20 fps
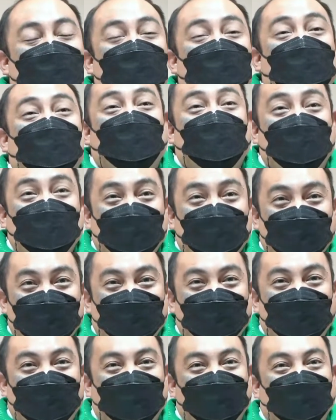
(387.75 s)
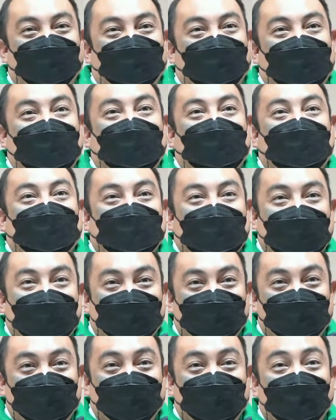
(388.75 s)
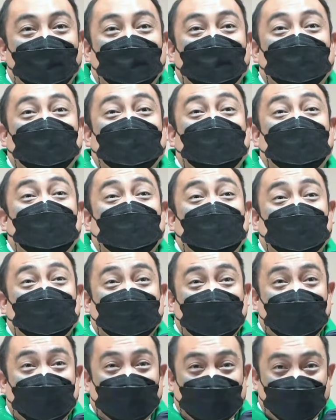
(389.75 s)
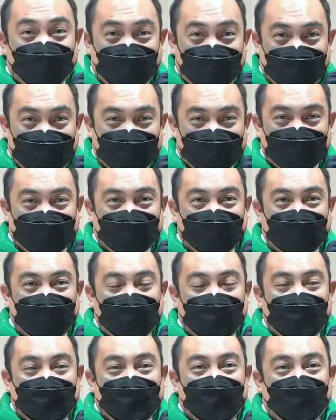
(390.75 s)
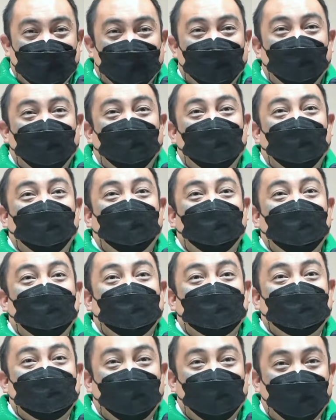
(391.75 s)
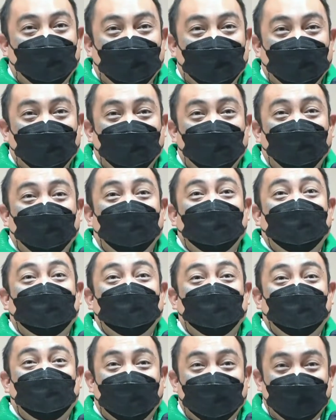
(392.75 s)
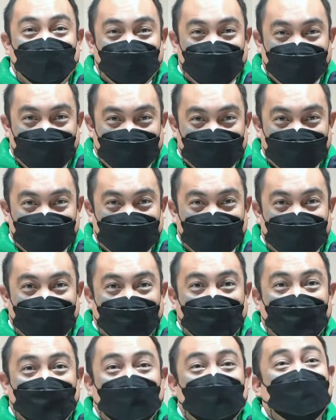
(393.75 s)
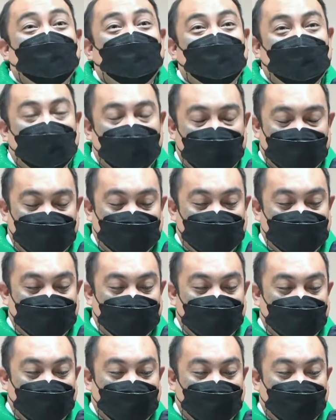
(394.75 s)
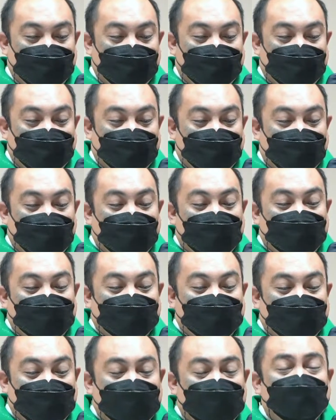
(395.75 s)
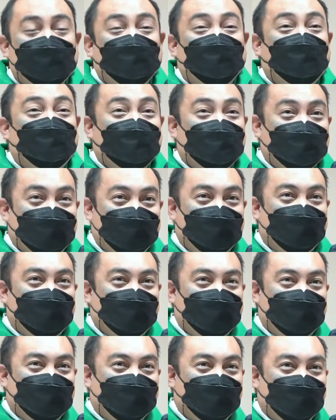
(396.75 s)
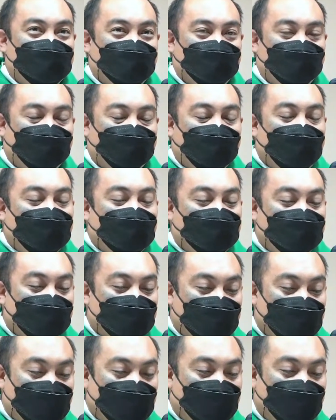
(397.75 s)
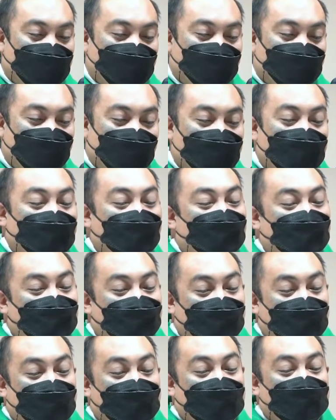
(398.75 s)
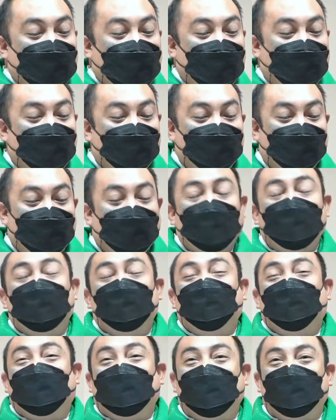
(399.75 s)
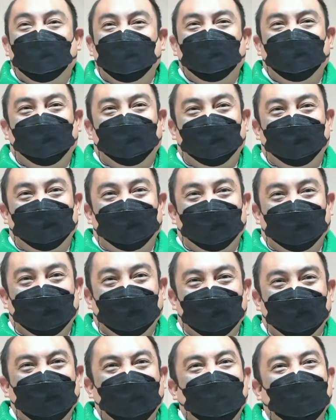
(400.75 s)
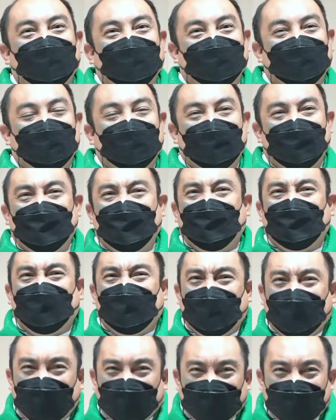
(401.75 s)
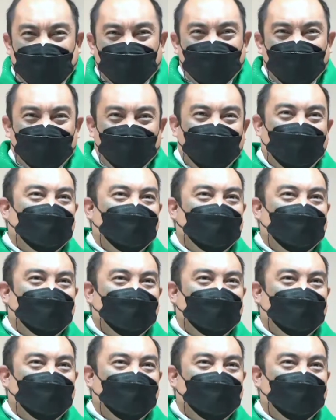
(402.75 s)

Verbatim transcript: mukum kay katamo king katatawlian. There will be someone who will judge us in the end. And His justice, finally, eya kabud kabut Bakit? Kaya katamo po